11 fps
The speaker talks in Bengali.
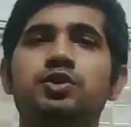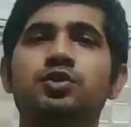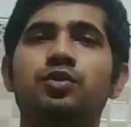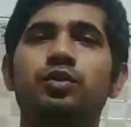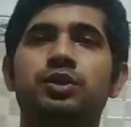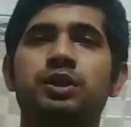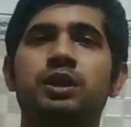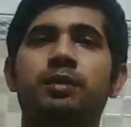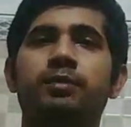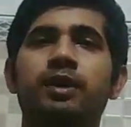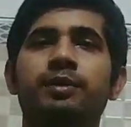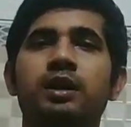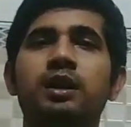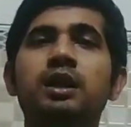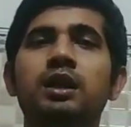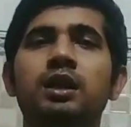কিছু কোশ্চেন নিয়ে আমরা মেনলি
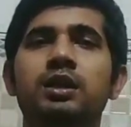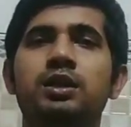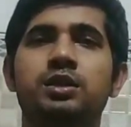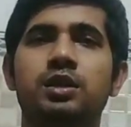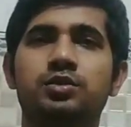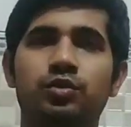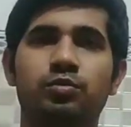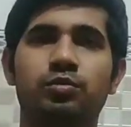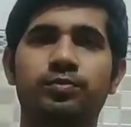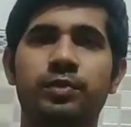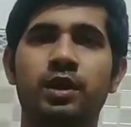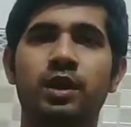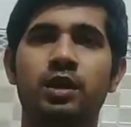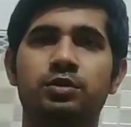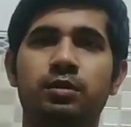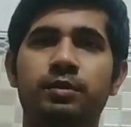ডিসকাস করব
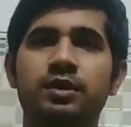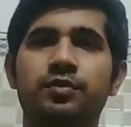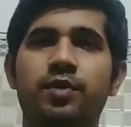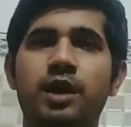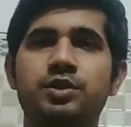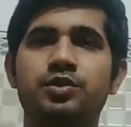সো আমাদের ফার্স্ট